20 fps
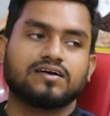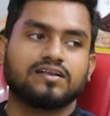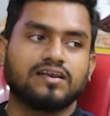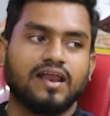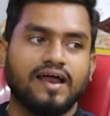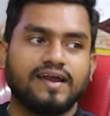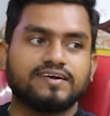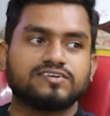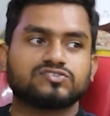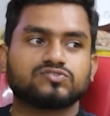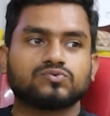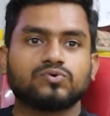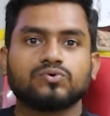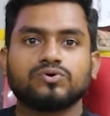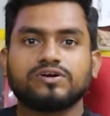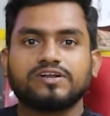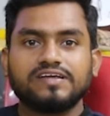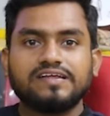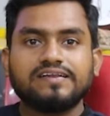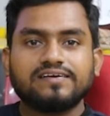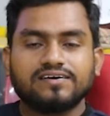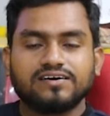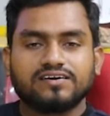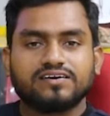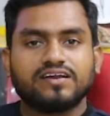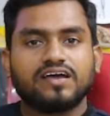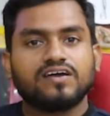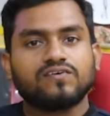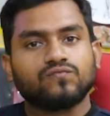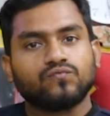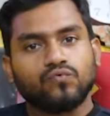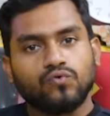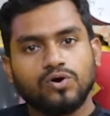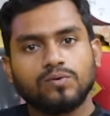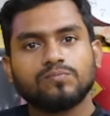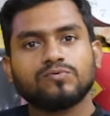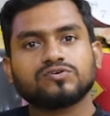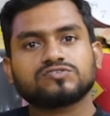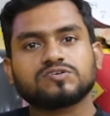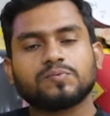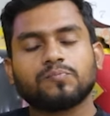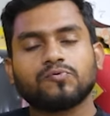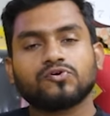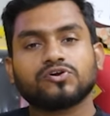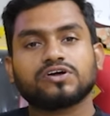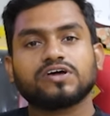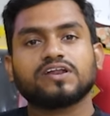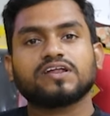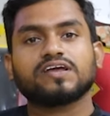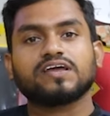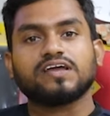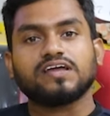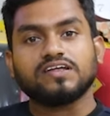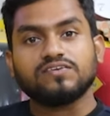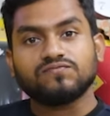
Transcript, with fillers: क्लाइंट्स को डील करना है वो हम लोग सपोर्ट करेंगे